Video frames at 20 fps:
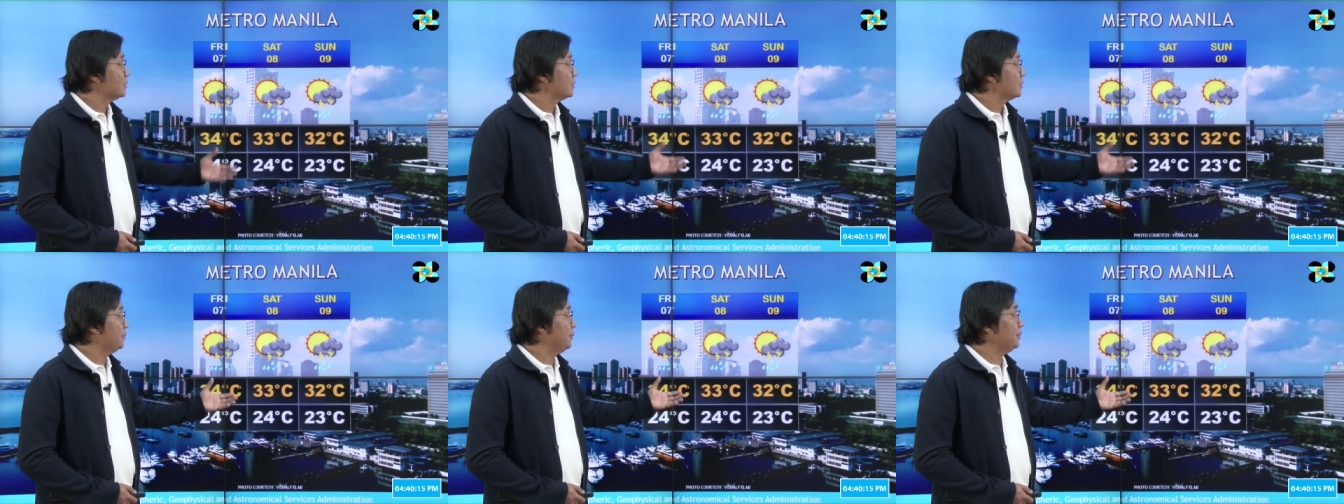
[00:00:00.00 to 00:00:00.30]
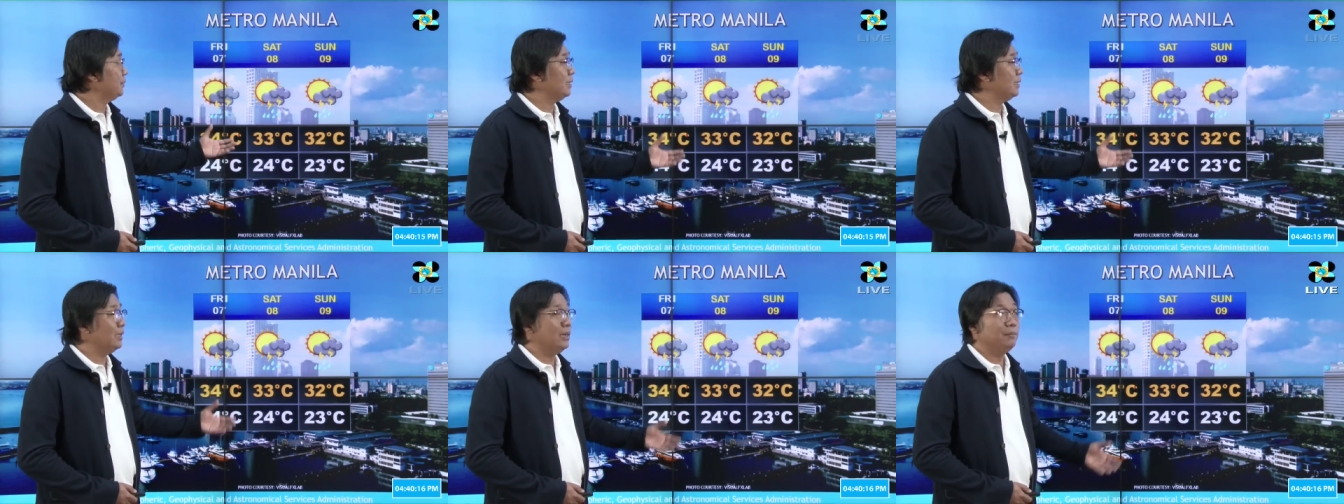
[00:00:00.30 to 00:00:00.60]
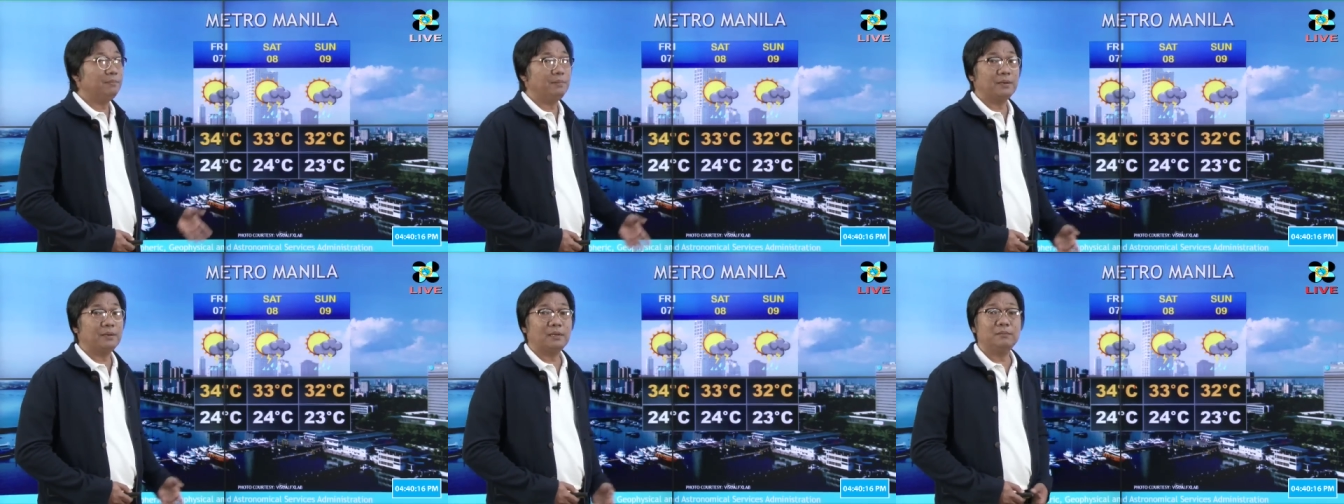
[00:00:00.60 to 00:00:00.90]

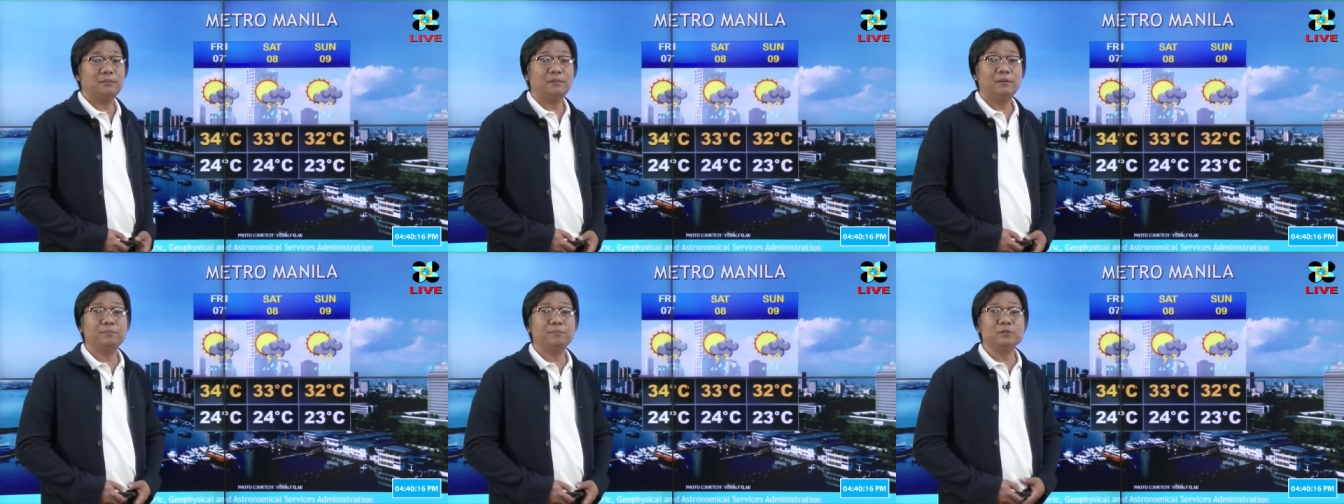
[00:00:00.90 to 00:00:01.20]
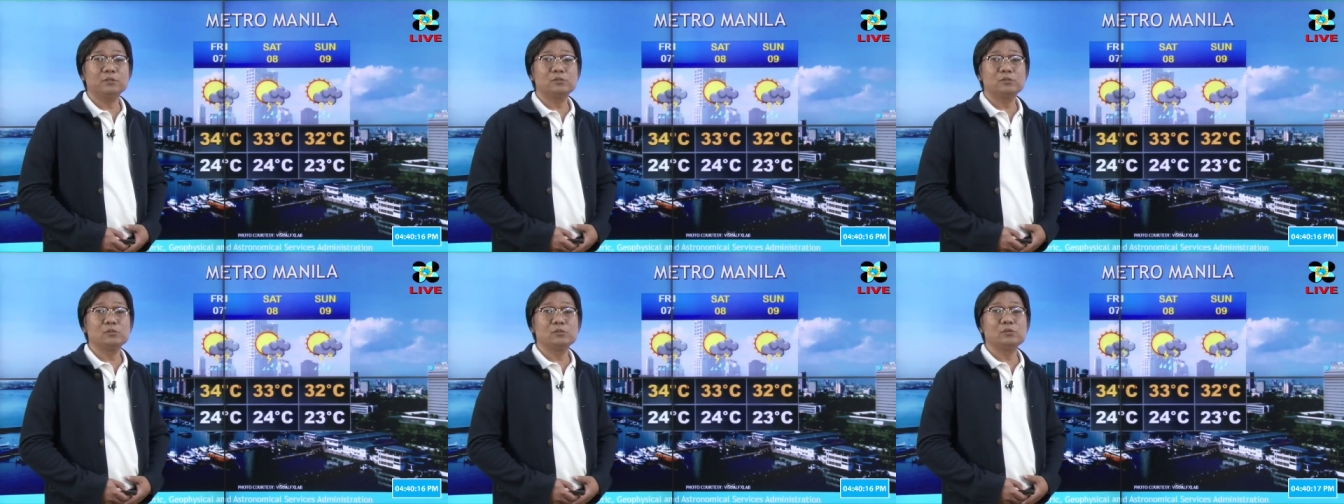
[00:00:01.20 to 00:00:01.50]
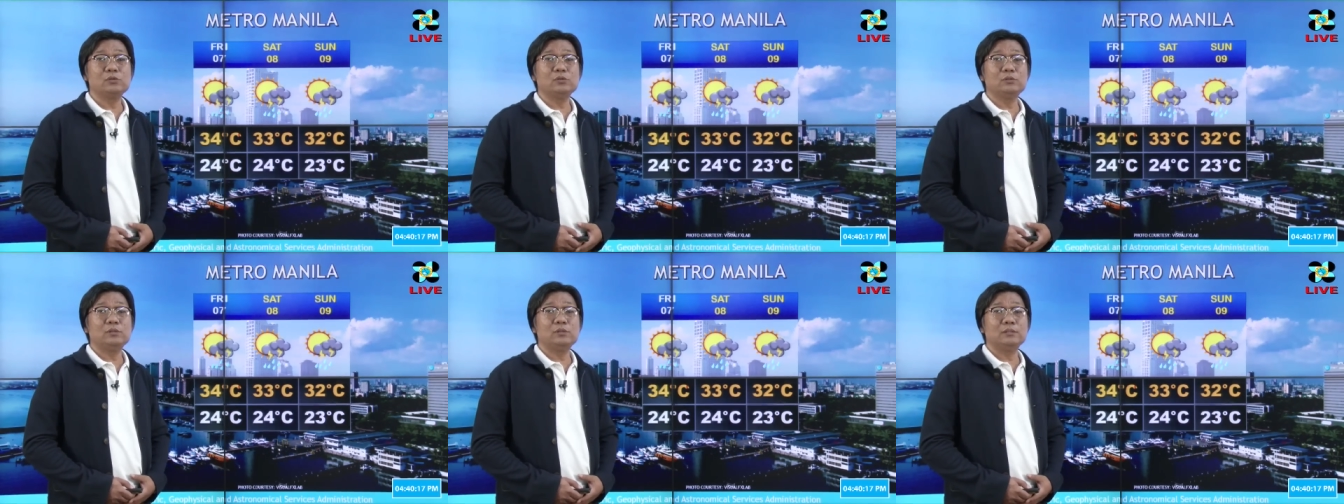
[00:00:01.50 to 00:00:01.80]
Samantala, para naman po sa
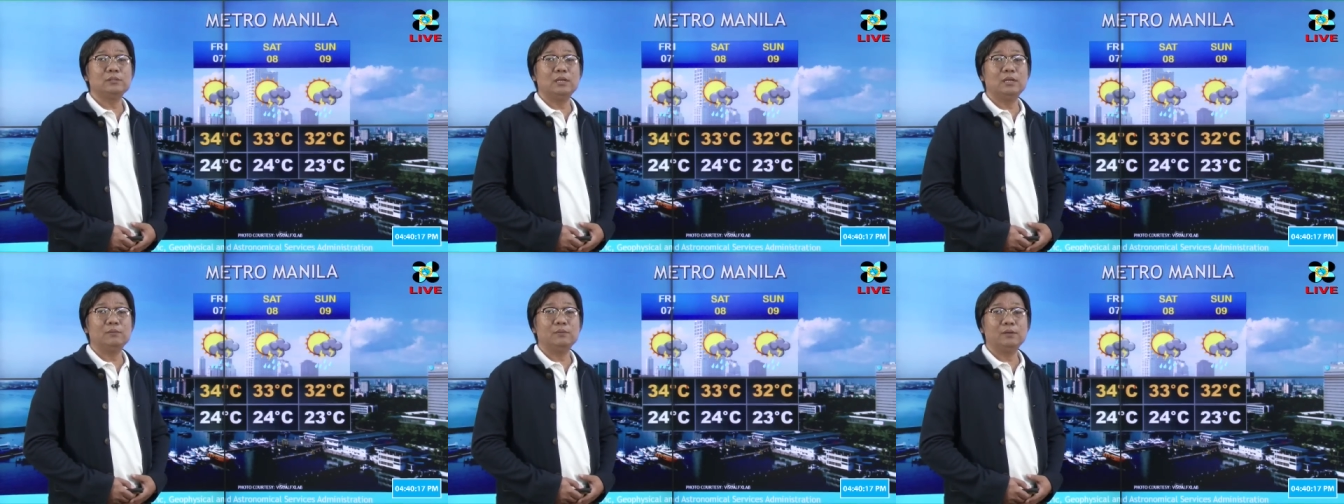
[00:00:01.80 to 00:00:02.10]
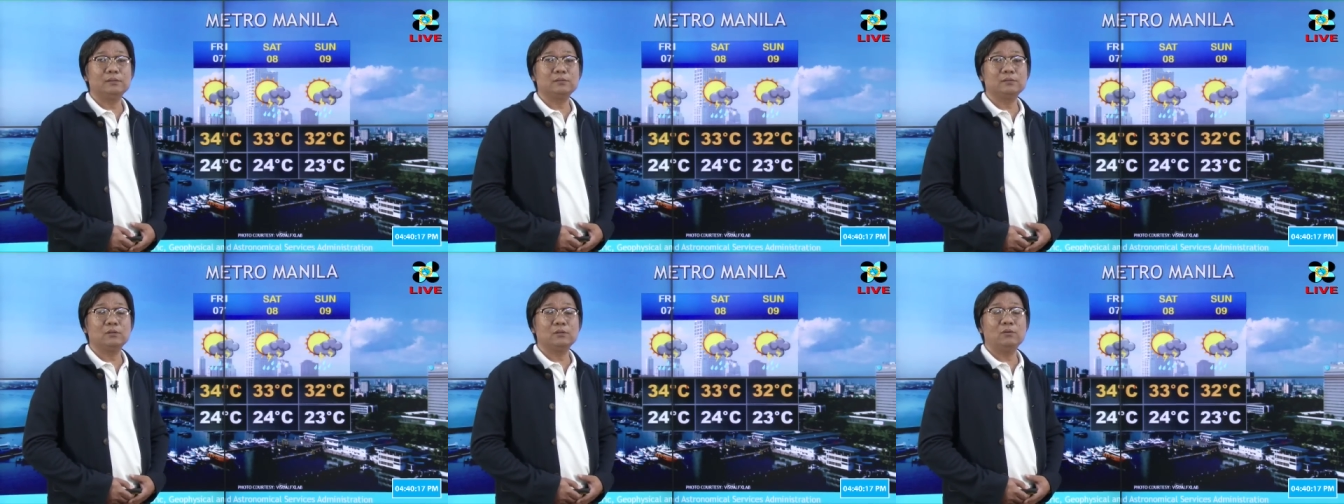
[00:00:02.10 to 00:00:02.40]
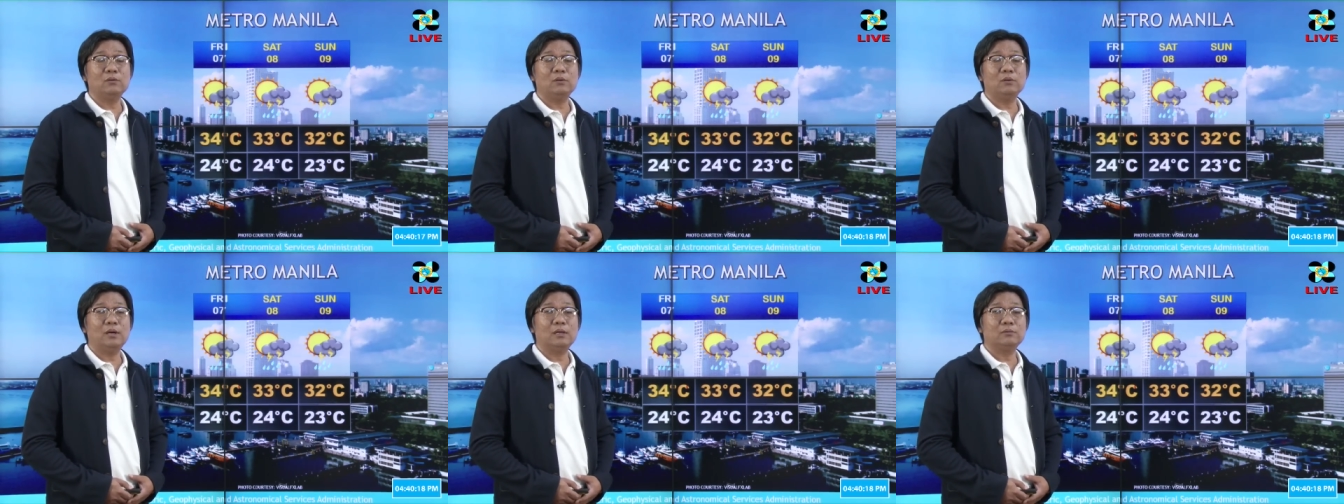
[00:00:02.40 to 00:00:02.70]
susunod na dalawang
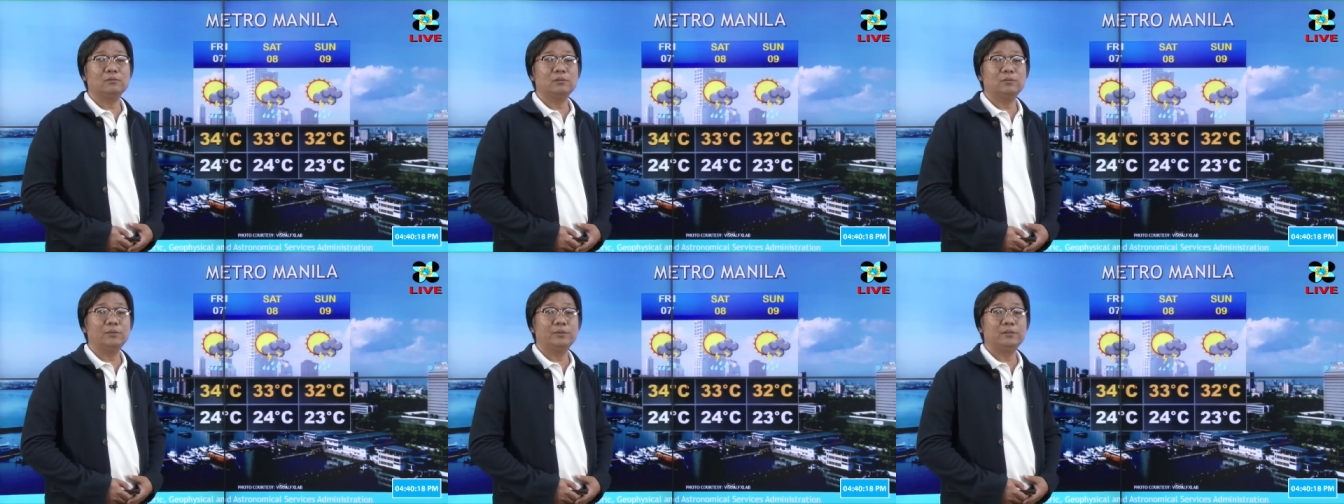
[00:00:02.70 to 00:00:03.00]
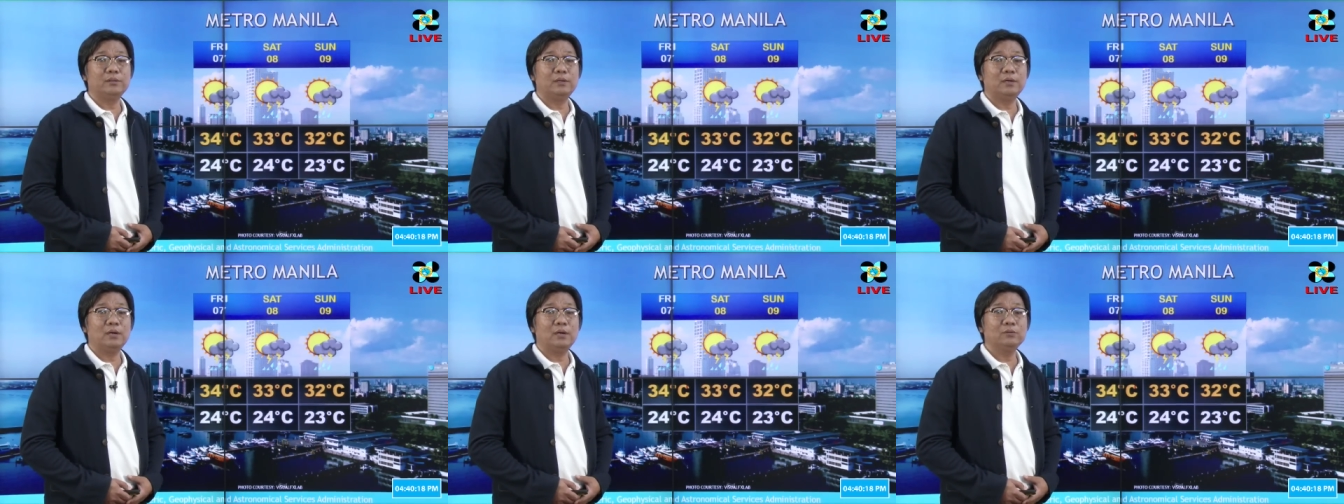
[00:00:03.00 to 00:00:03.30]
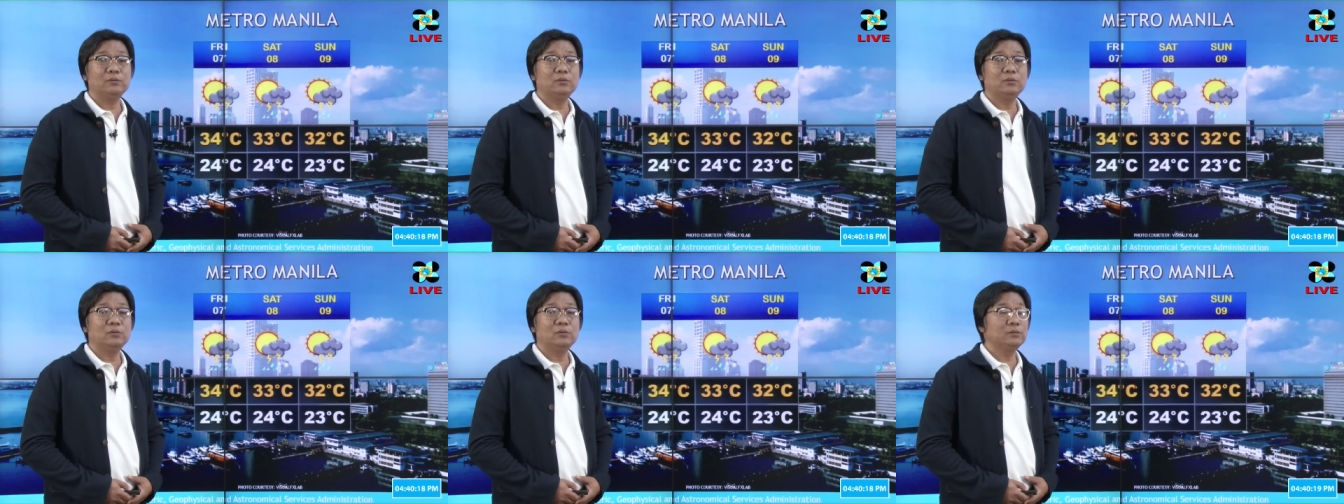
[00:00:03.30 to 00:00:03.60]
tatlong araw na weather
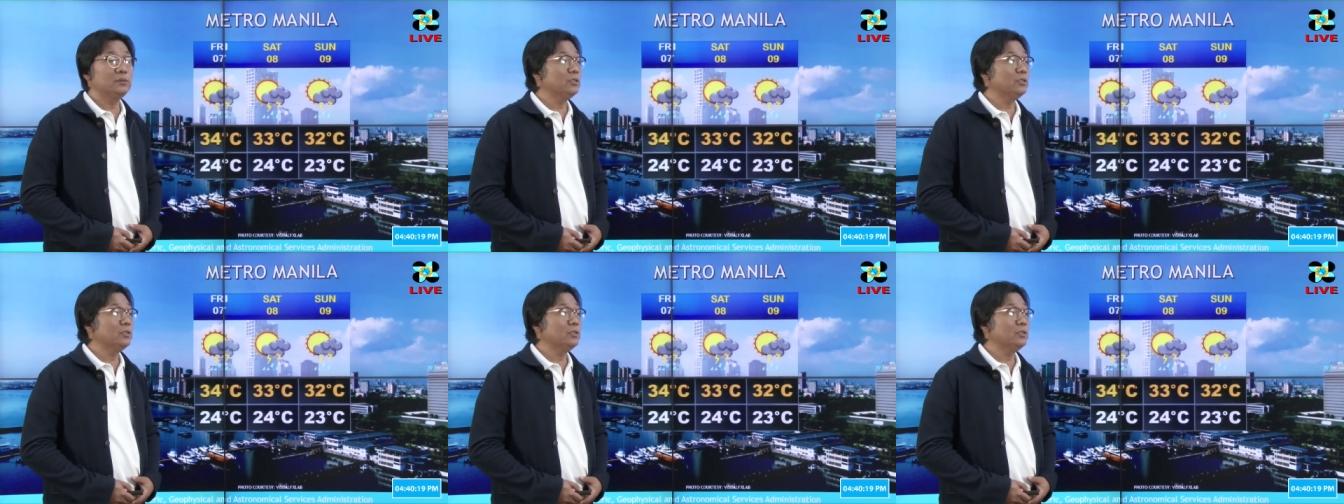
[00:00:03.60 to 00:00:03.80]
outlook,